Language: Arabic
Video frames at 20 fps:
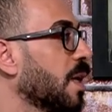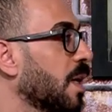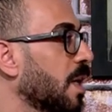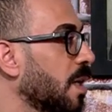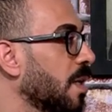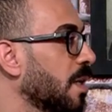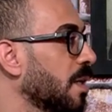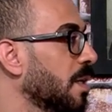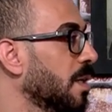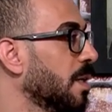
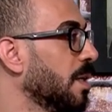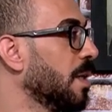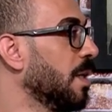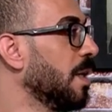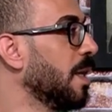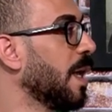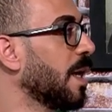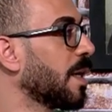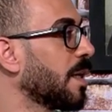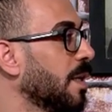خير
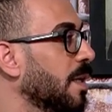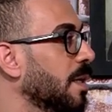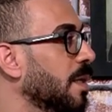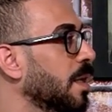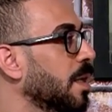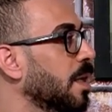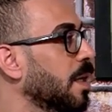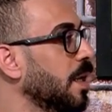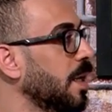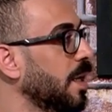لكن
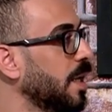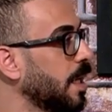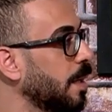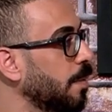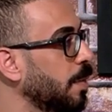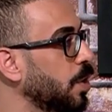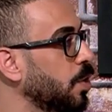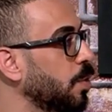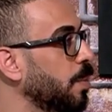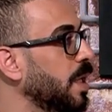احنا
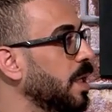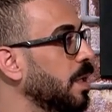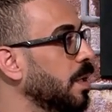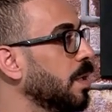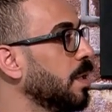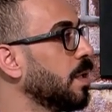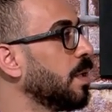قبل يومين